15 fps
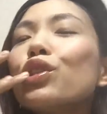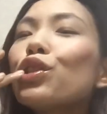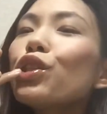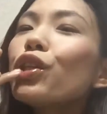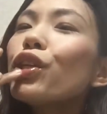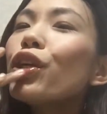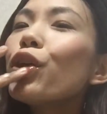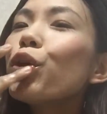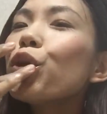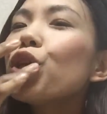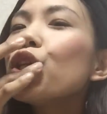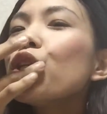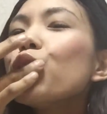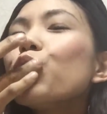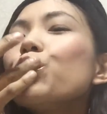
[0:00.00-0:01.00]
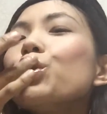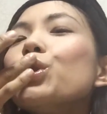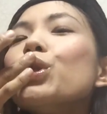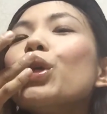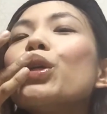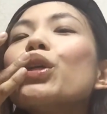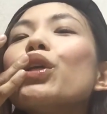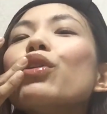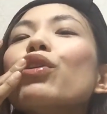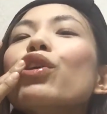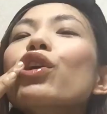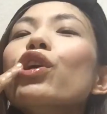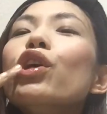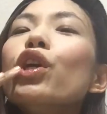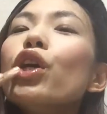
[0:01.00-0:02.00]
滴り落ちない程度
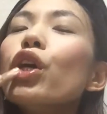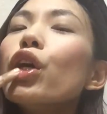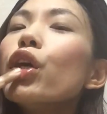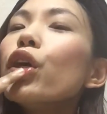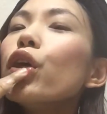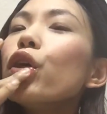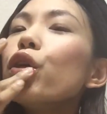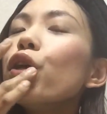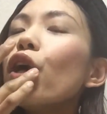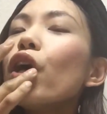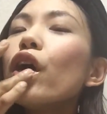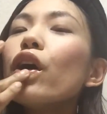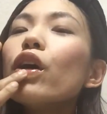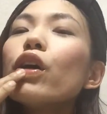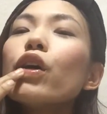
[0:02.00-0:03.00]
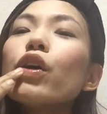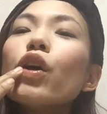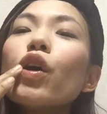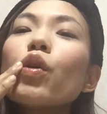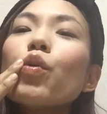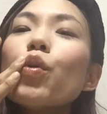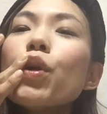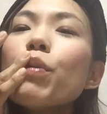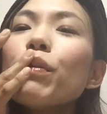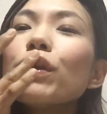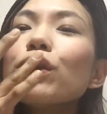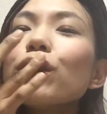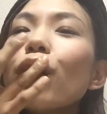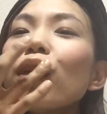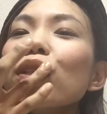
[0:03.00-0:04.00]
うわあこれ
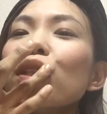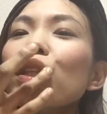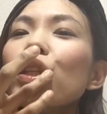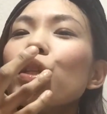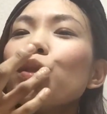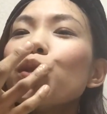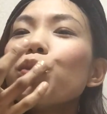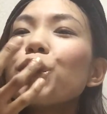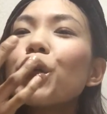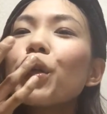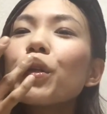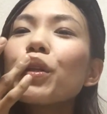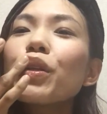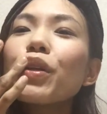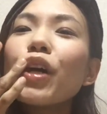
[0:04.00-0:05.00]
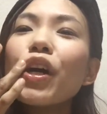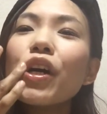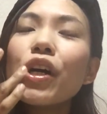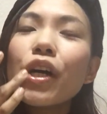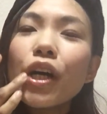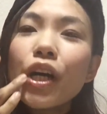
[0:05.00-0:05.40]
めっちゃアンジェリーナ・ジョリーみたいになってるやん